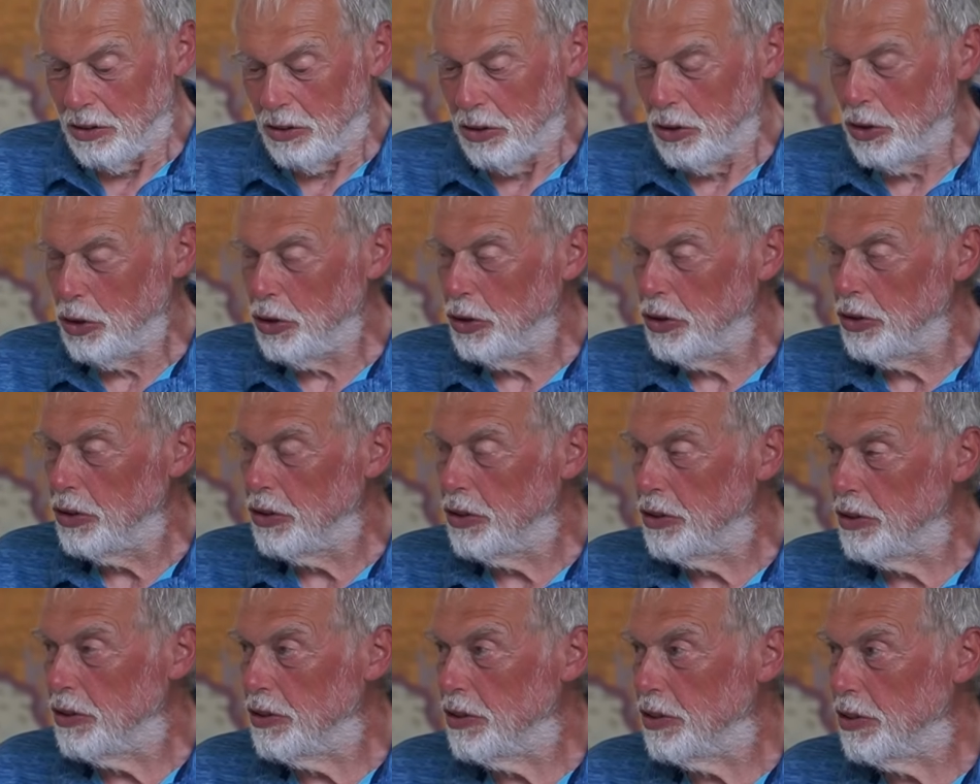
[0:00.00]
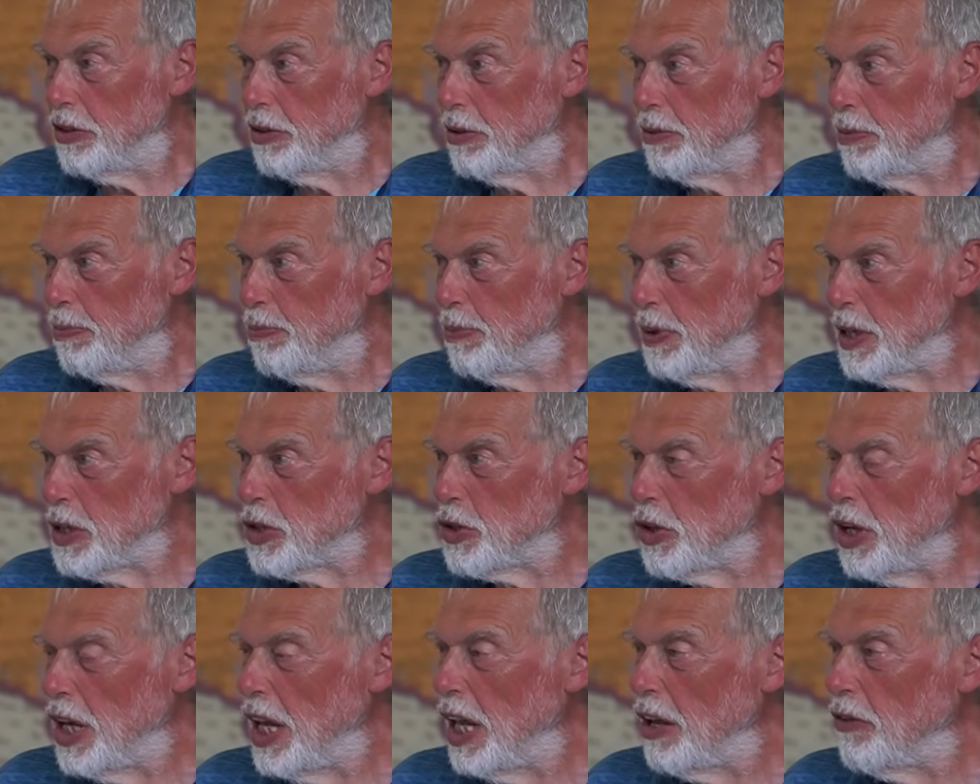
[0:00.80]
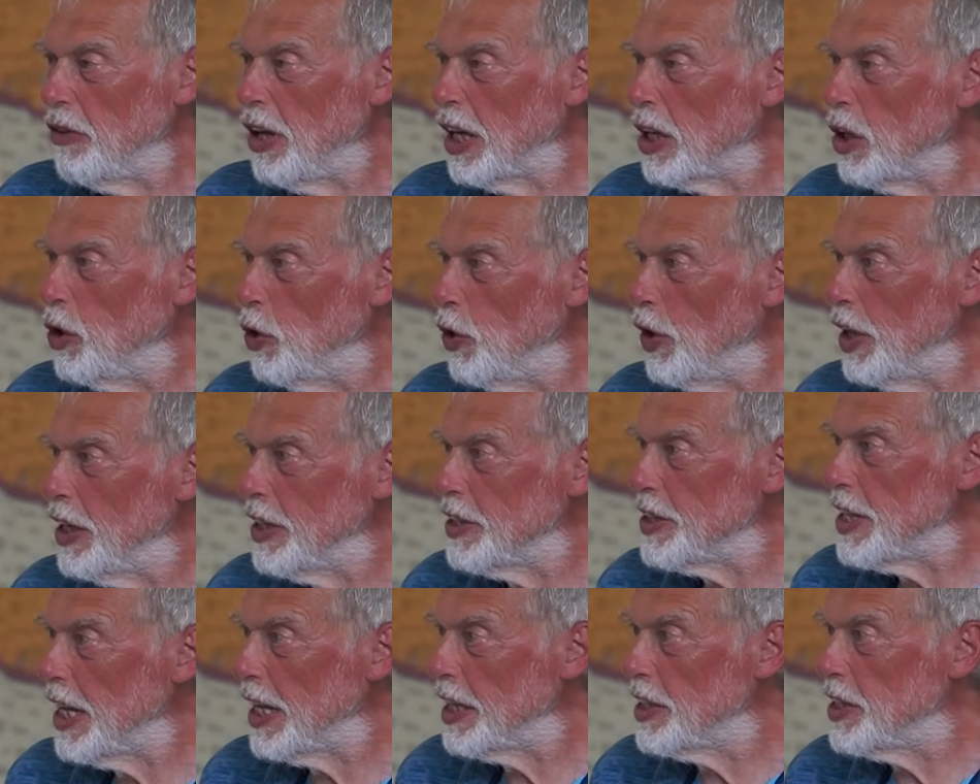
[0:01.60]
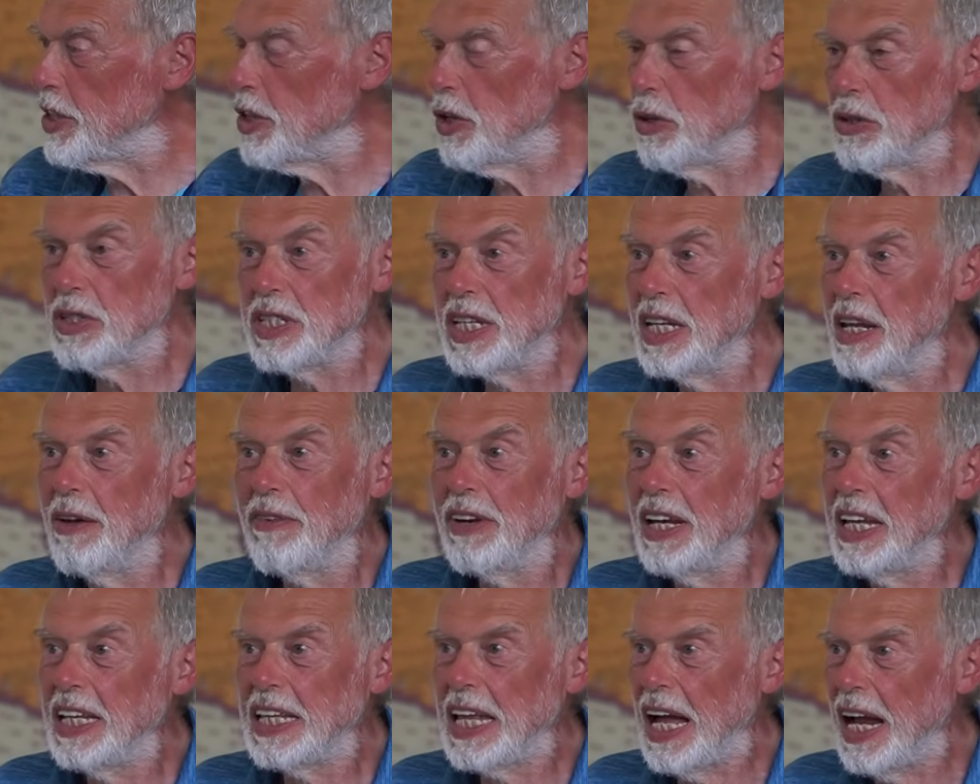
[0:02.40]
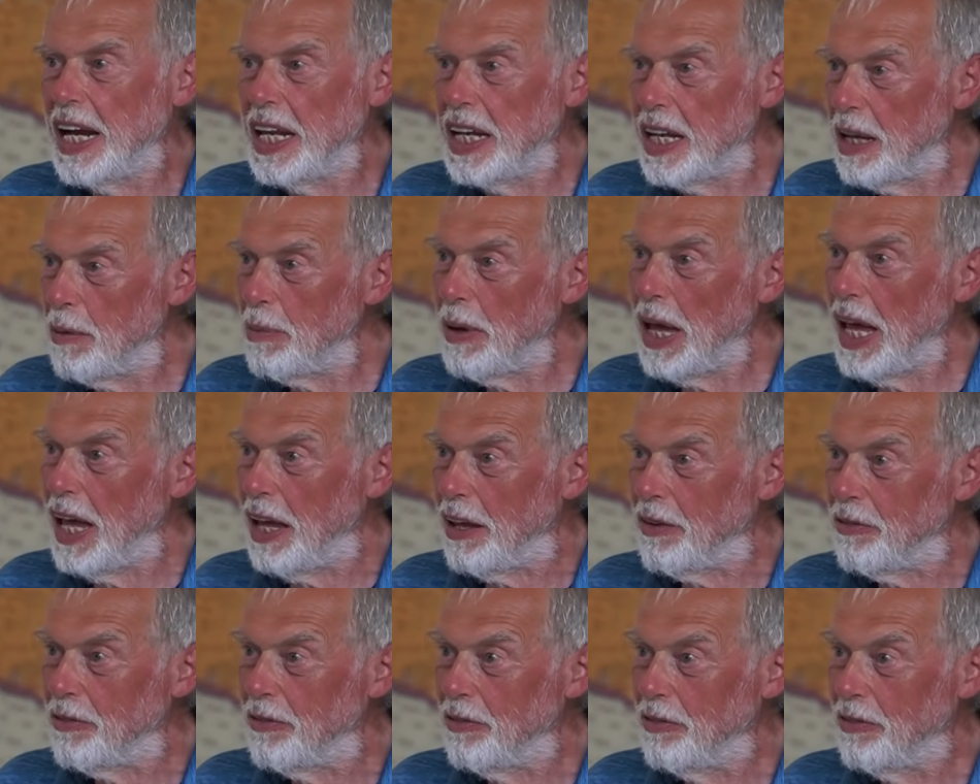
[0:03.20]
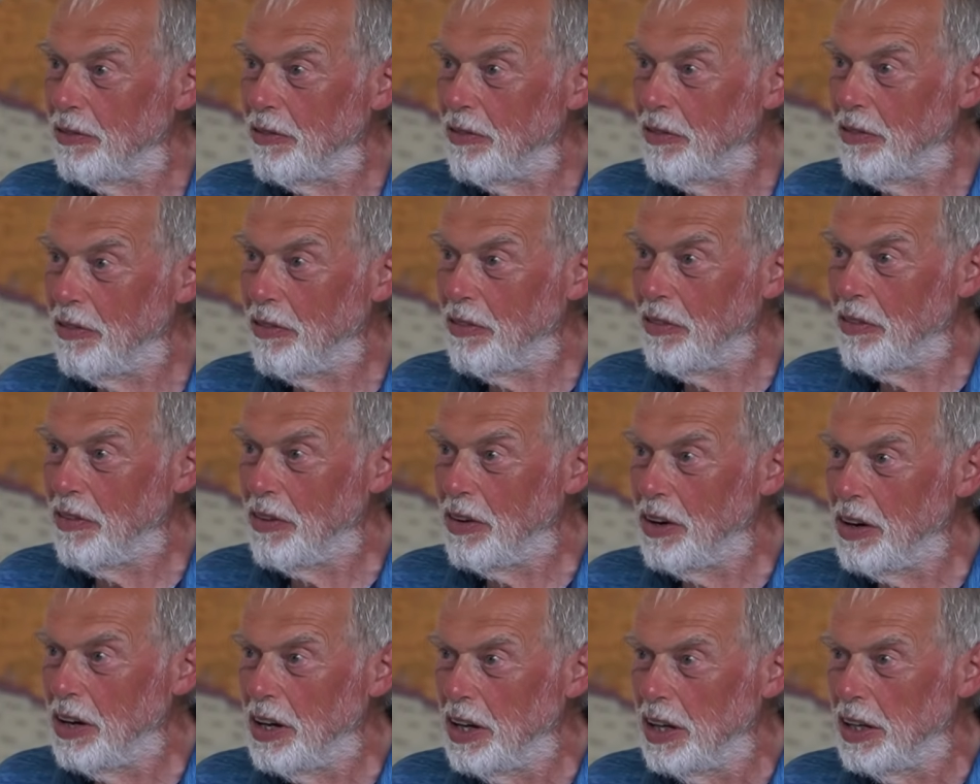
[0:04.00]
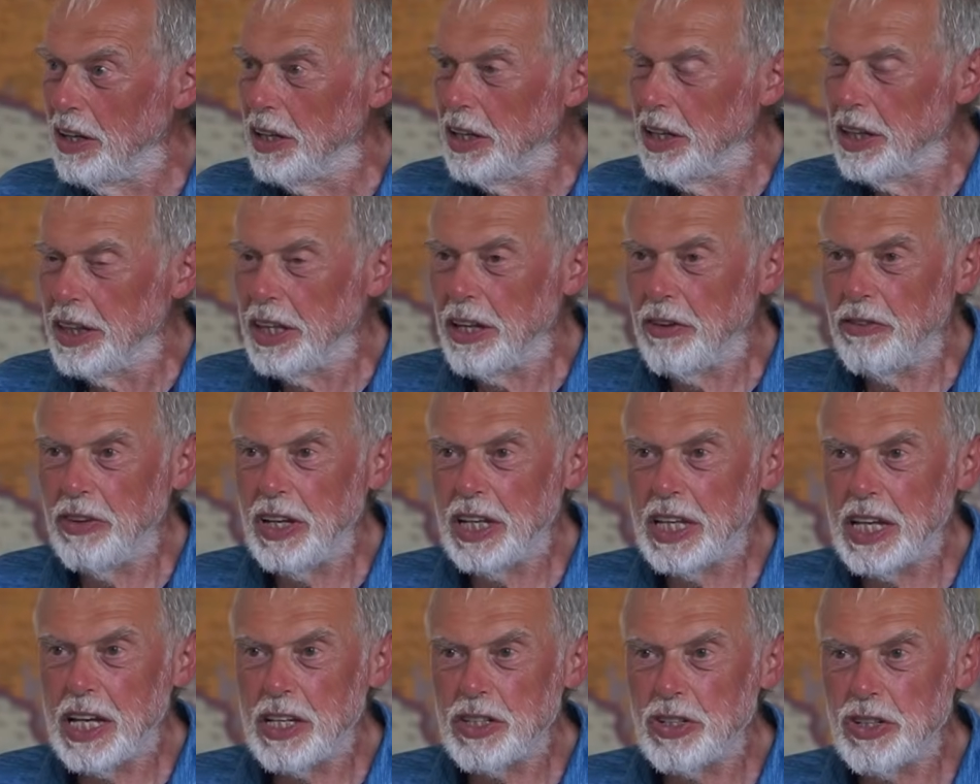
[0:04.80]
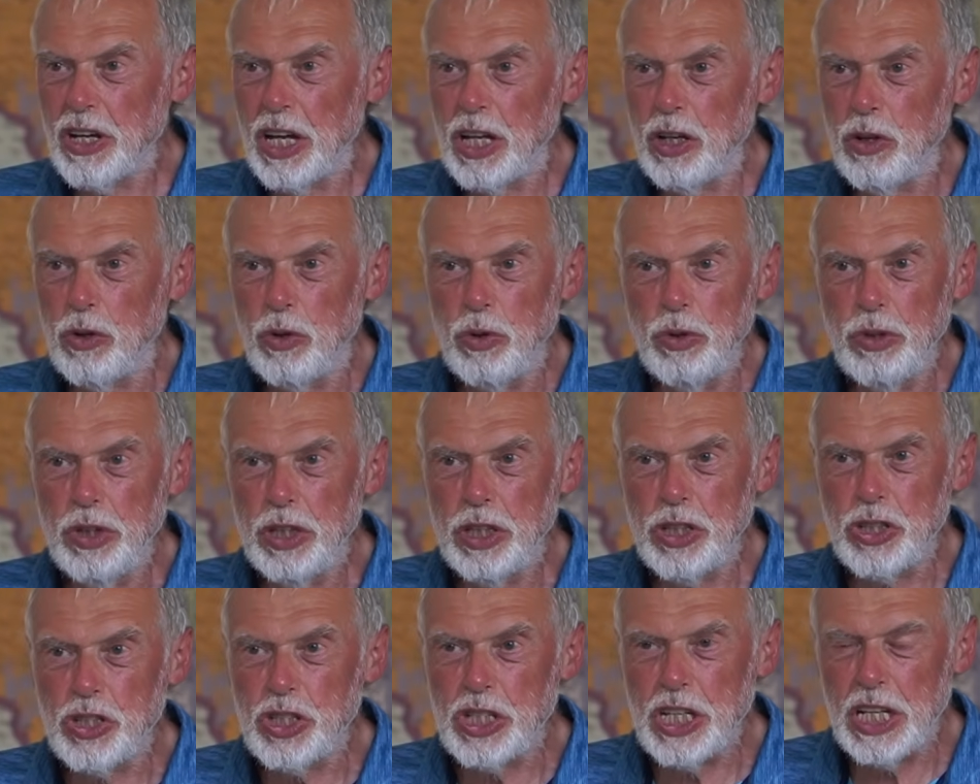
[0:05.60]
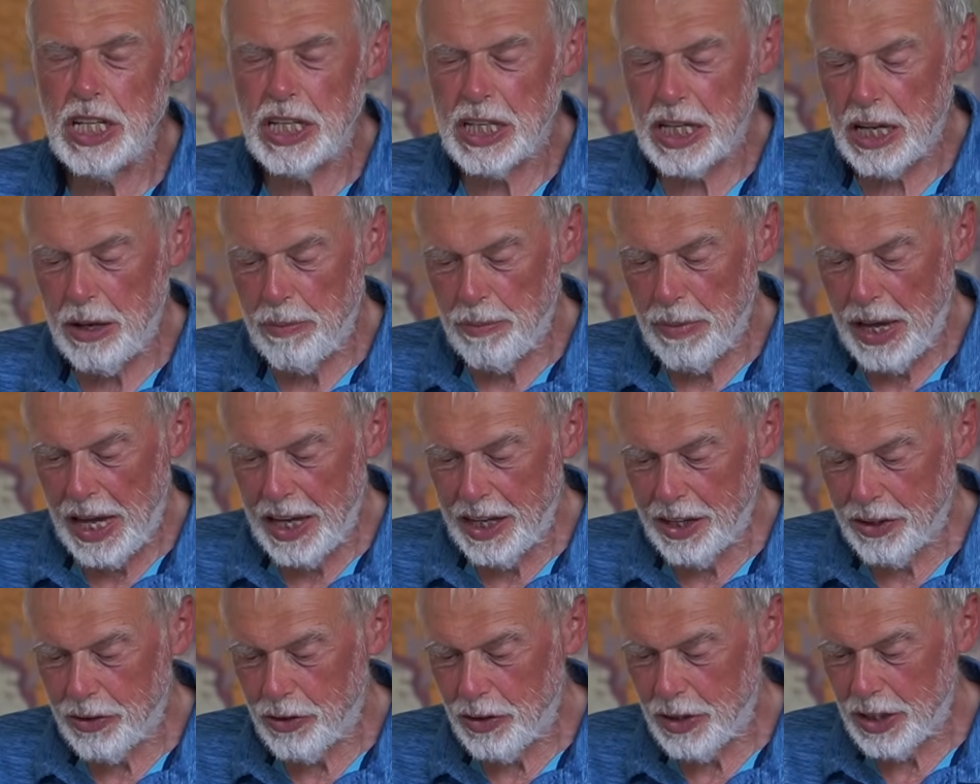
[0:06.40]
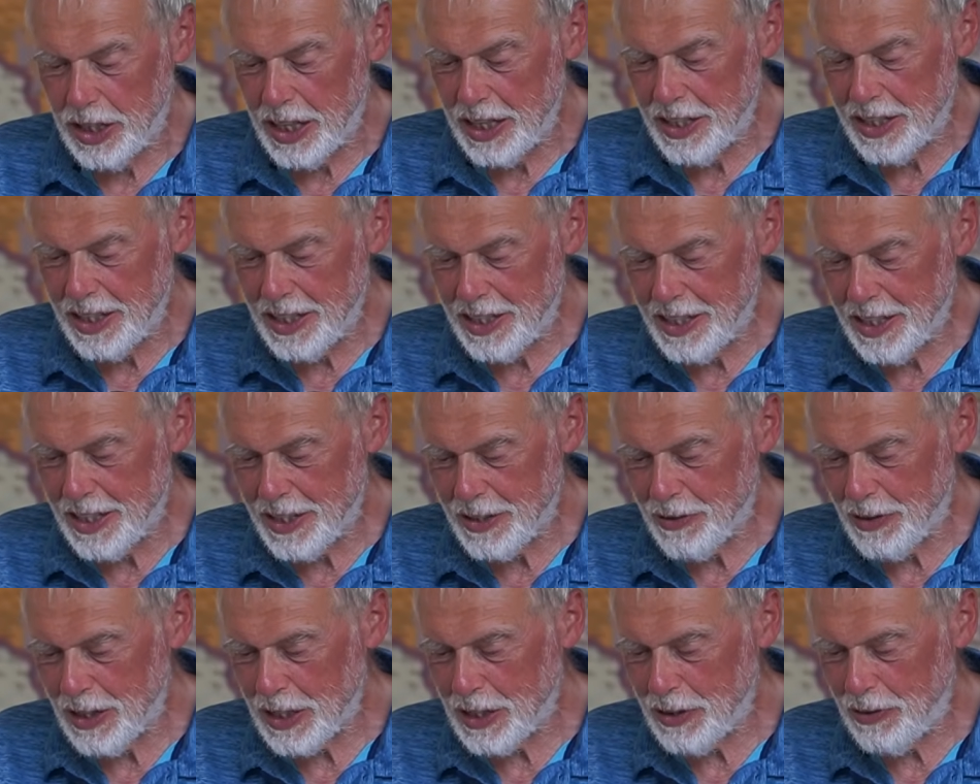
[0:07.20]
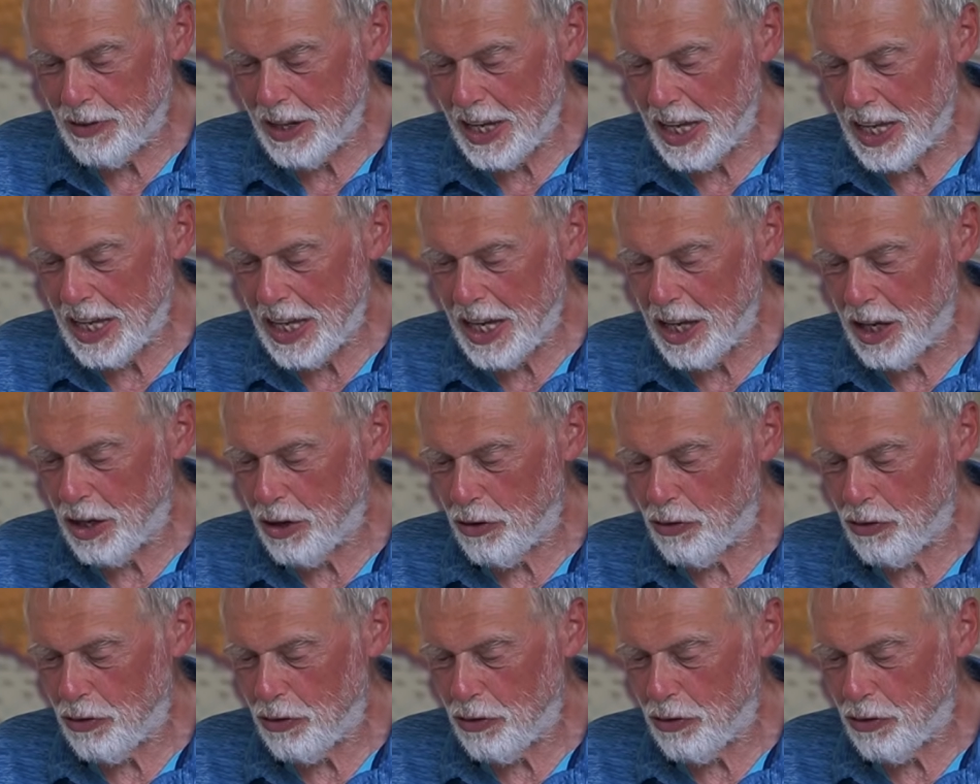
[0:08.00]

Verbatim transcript: Und bei so einer Evakuierungsaktion sind aber nicht alle dabei. Da wird also ein Unterschied gemacht und das ist es, was wir hier in